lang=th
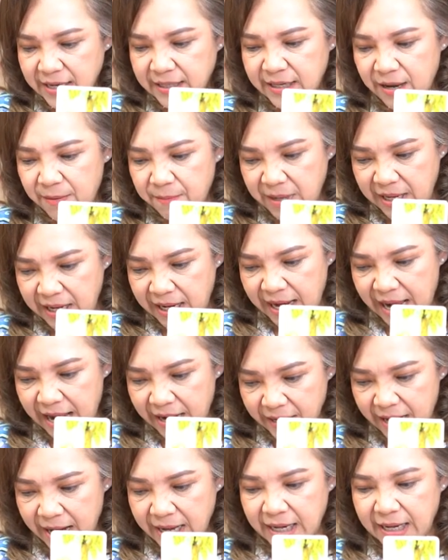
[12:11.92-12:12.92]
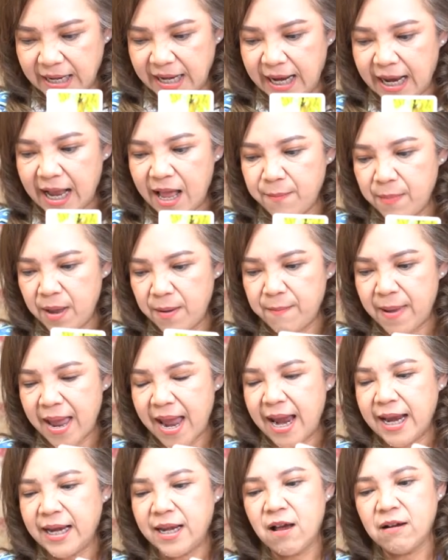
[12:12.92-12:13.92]
จะมีอะไรดีๆเข้ามาไหม
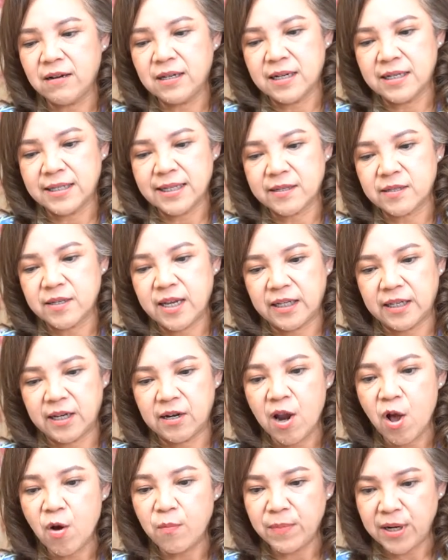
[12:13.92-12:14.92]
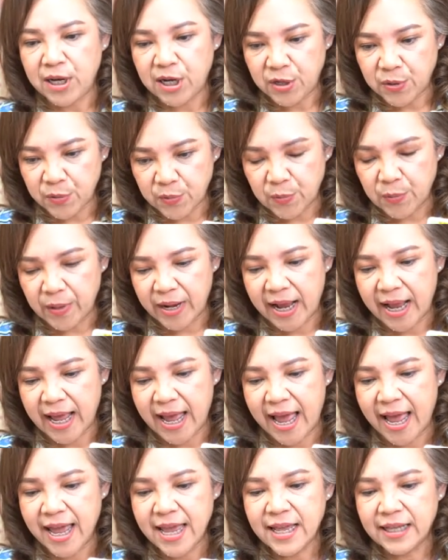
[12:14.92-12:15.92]
นอกเหนือจากสิ่งที่เรามีอยู่นะ
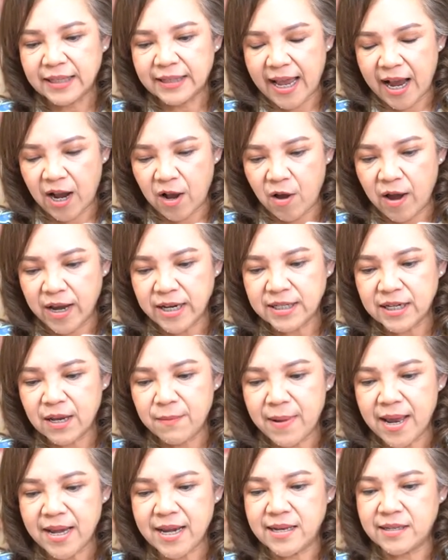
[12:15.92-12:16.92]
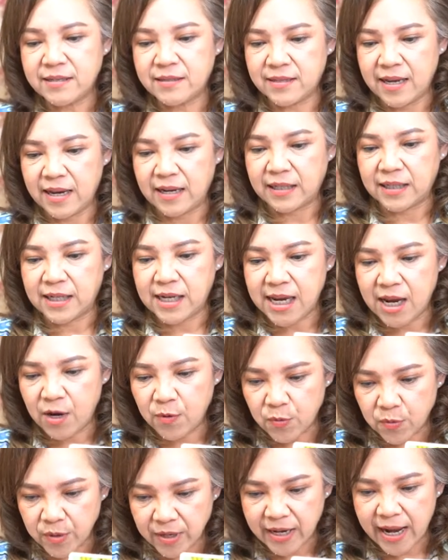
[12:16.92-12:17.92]
คะแต่ขอให้เชื่อมั่นในสิ่งที่
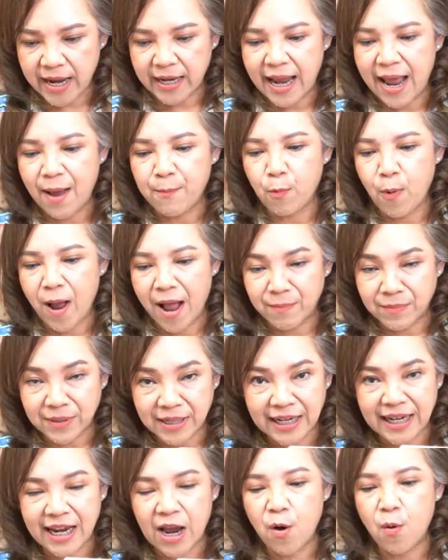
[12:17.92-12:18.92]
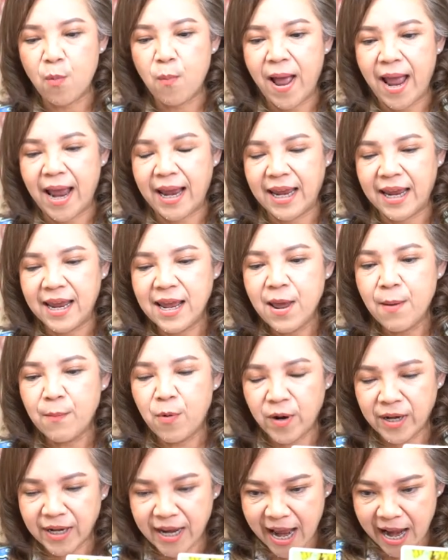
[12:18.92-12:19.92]
คุณได้ทำความดีเอาไว้
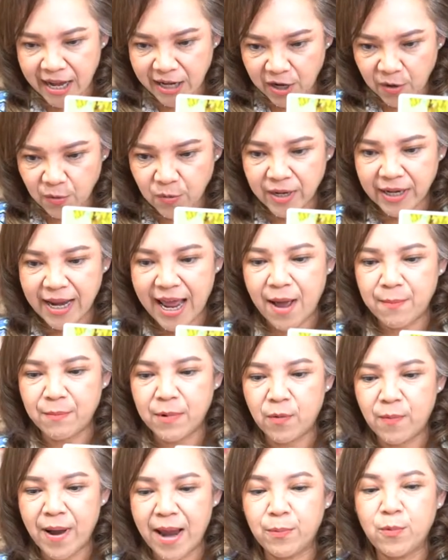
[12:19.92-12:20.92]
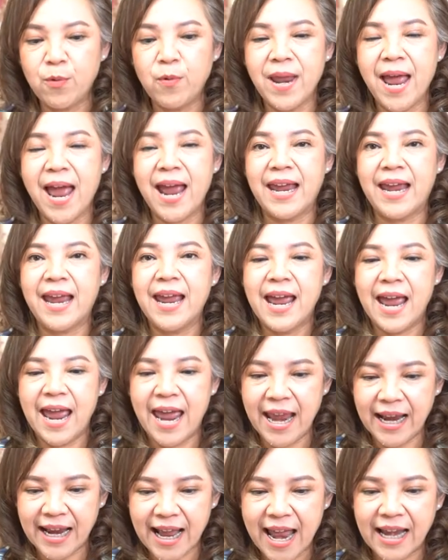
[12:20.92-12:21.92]
ผลงานที่คุณทำเอาไว้ผู้ใหญ่
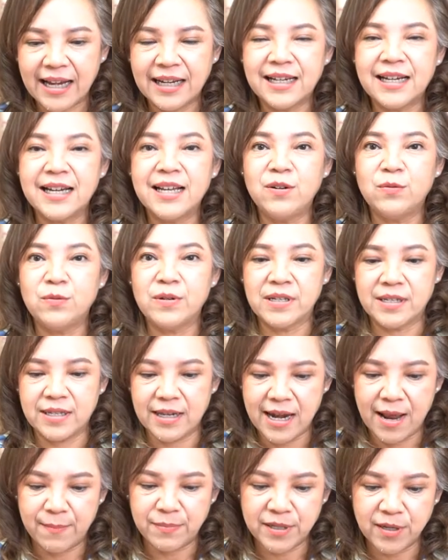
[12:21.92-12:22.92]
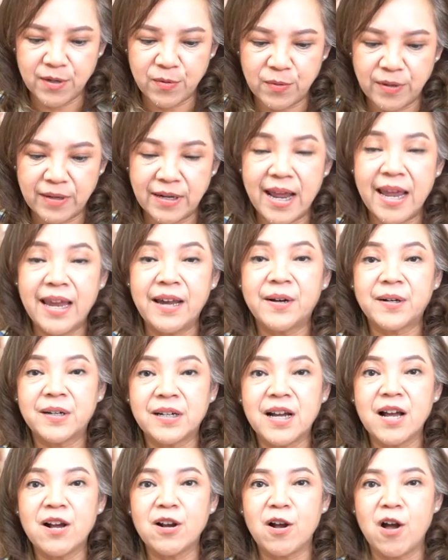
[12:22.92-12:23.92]
ให้การเกื้อหนุนสนับสนุนใน
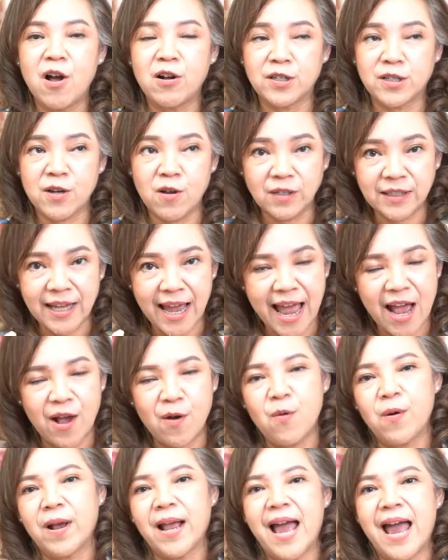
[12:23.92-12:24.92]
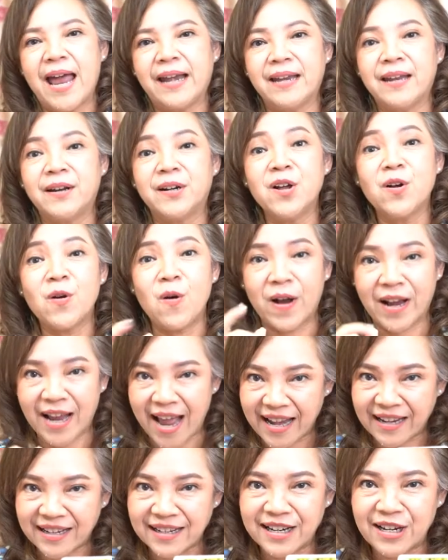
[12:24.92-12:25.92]
เรื่องของช่องทางโอกาสในเรื่องของ
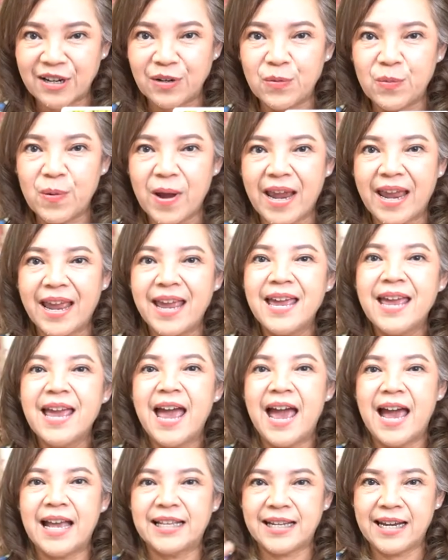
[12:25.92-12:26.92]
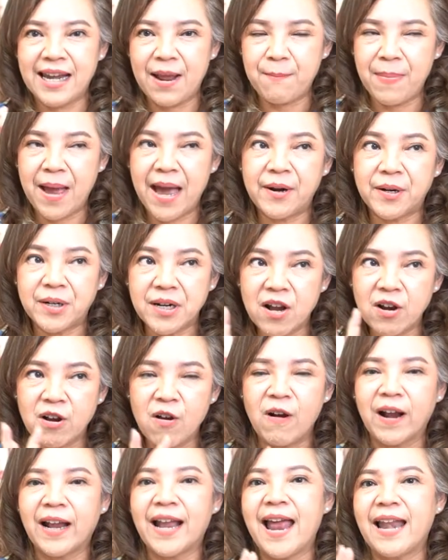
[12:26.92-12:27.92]
การเงินด้วยอาจจะนำพาเรื่อง
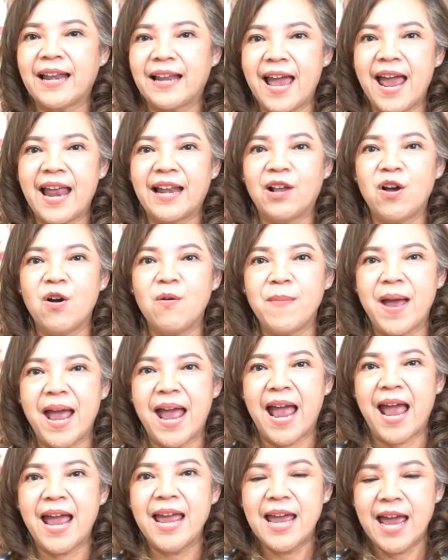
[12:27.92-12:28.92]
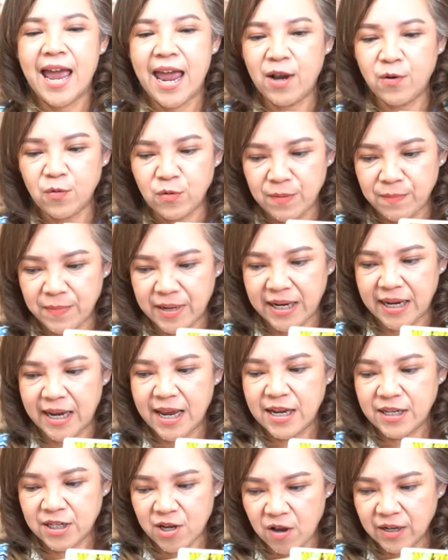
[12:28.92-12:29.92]
ของการงานเข้ามาให้คุณมี
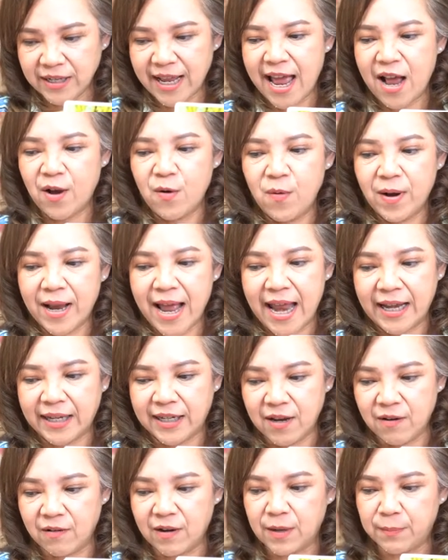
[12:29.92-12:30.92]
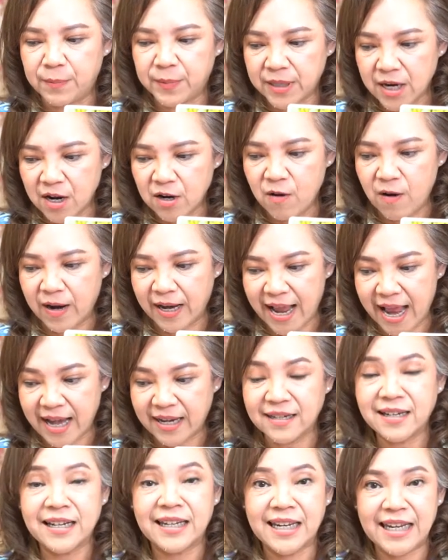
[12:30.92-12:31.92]
ช่องทางโอกาสเกี่ยวกับเรื่องของการ
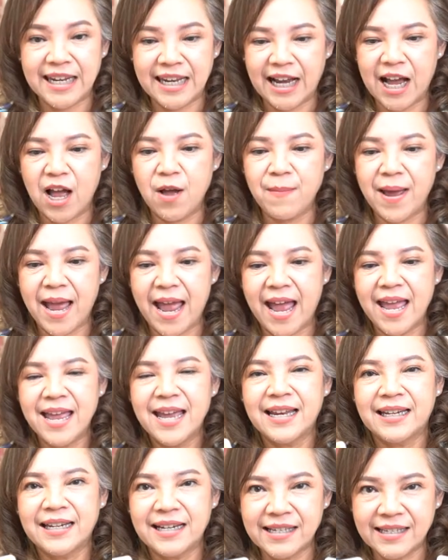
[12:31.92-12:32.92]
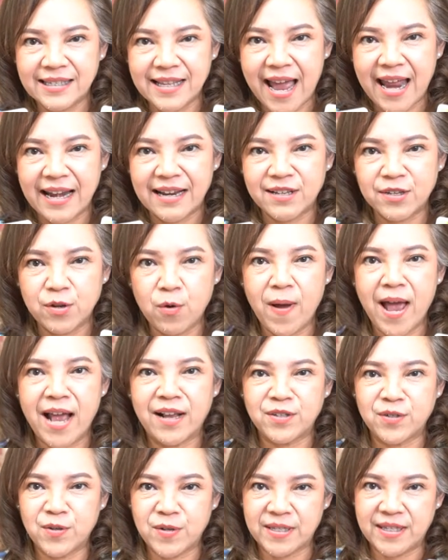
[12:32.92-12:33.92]
เงินดีๆเข้ามาเดอะซันสว่า
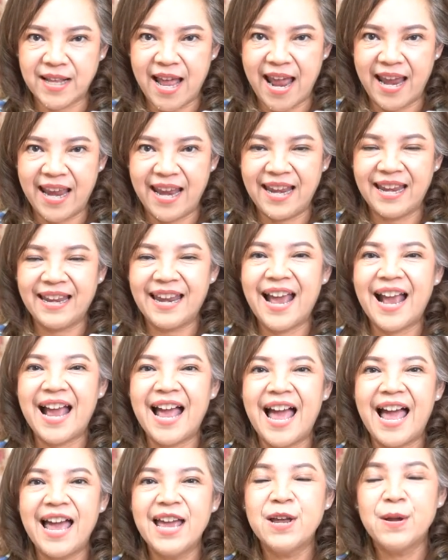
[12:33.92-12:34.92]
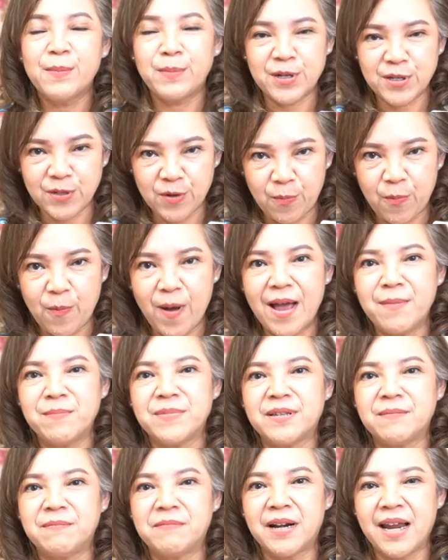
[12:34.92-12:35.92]
งสดใสนะคะประสบความ
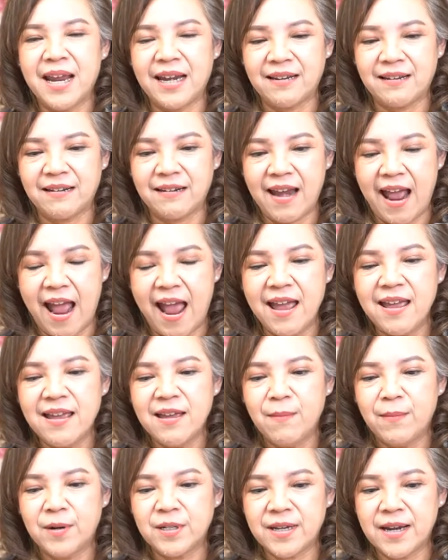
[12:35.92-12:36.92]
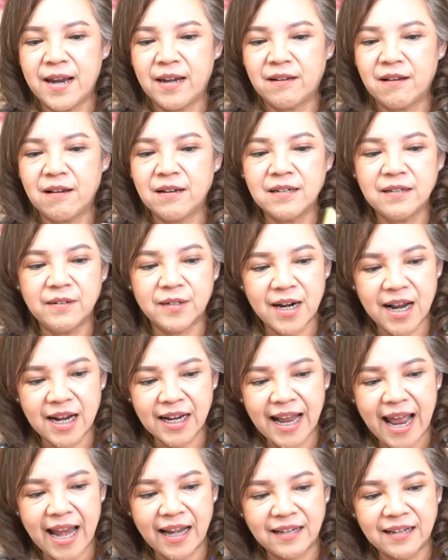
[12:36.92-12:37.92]
สำเร็จนะเพราะฉะนั้นก็คือเรื่อง
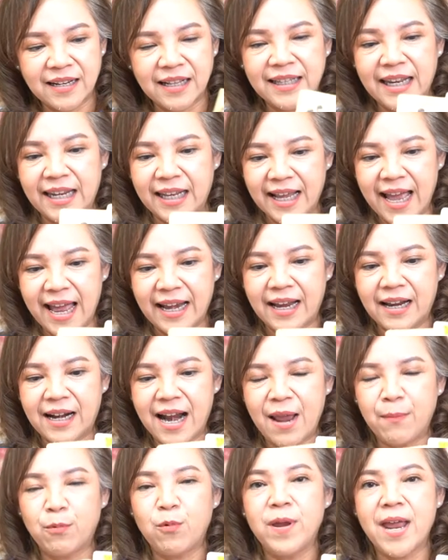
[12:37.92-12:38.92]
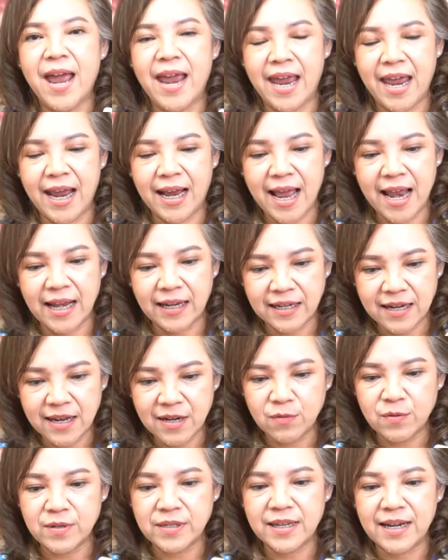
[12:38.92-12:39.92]
การเงินติดขัดอะไรผู้ใหญ่ให้การเกื้อ
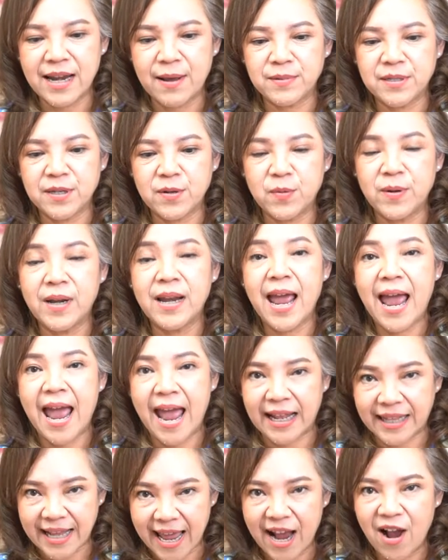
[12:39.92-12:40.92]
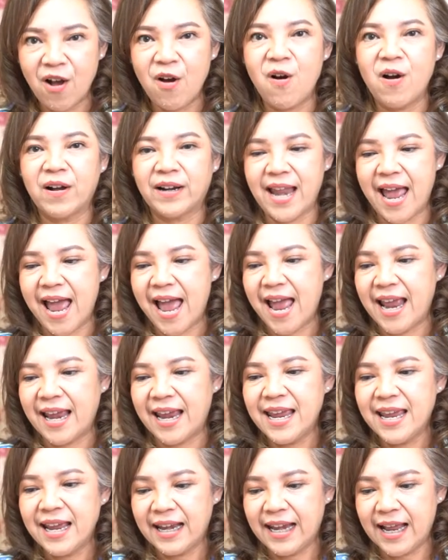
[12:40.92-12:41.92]
หนุนสนับสนุนหาทางออกได้
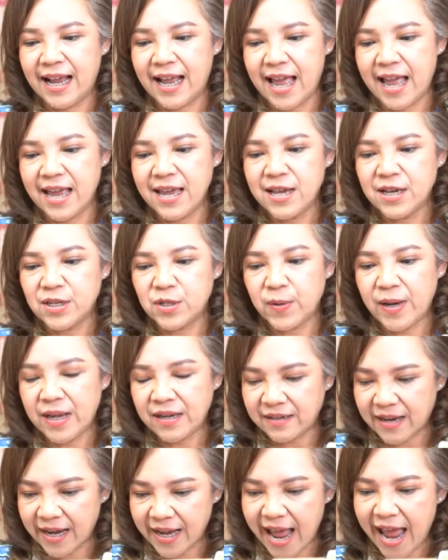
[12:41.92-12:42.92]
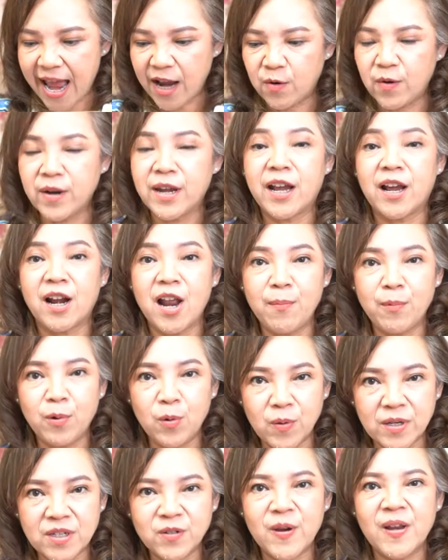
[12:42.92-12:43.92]
นะคะช่วยเหลือได้คนในครอบค
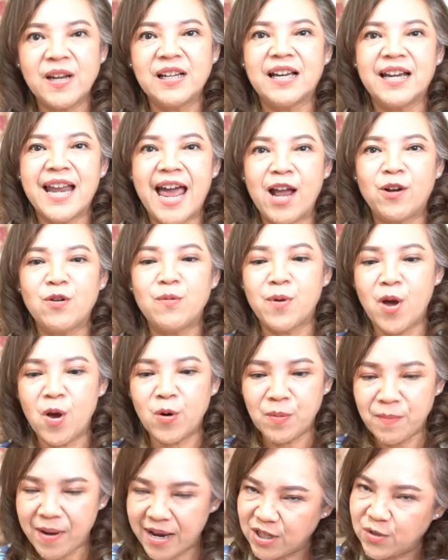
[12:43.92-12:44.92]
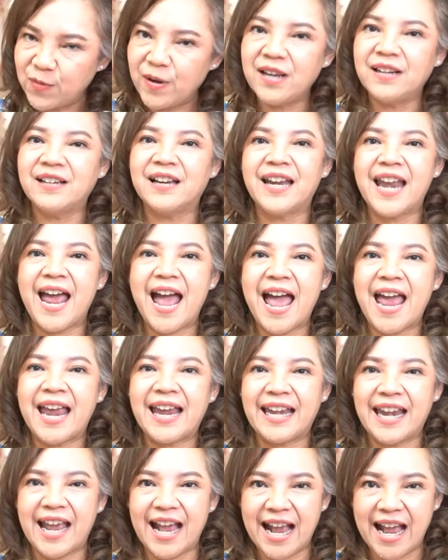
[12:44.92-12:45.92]
รัวช่วยเหลือได้คุณพ่อคุณแม่ช่วยเหลือได้
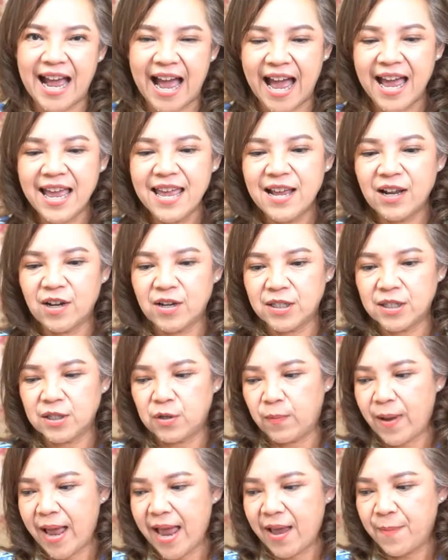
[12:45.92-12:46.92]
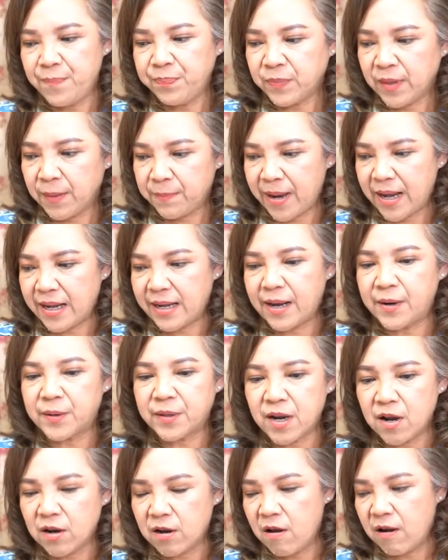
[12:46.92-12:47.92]
นะคะก็ถือว่าเป็นใน
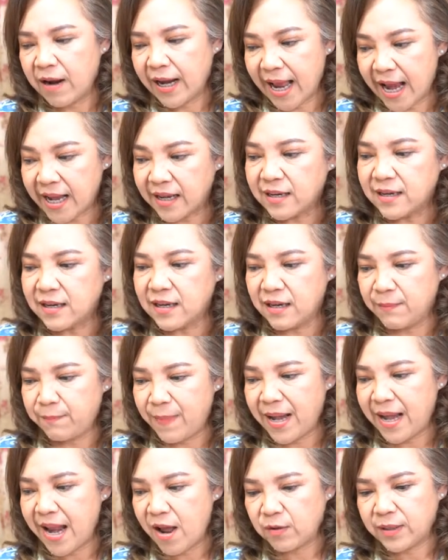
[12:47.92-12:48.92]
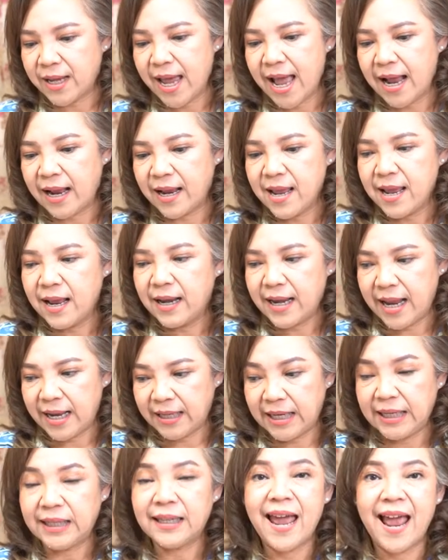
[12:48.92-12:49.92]
เรื่องของการเงินเป็นแนวทางใน
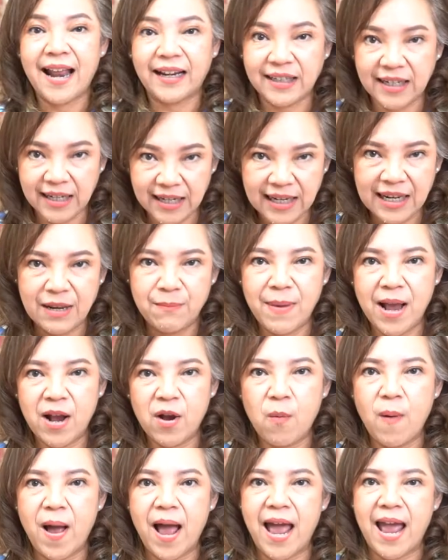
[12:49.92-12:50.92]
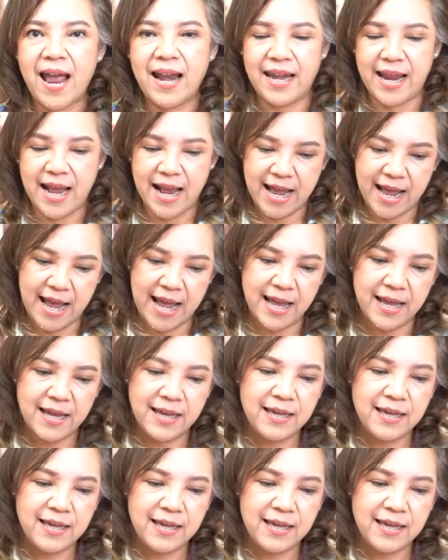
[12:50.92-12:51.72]
ทิศทางที่ดีมากกว่านะคะ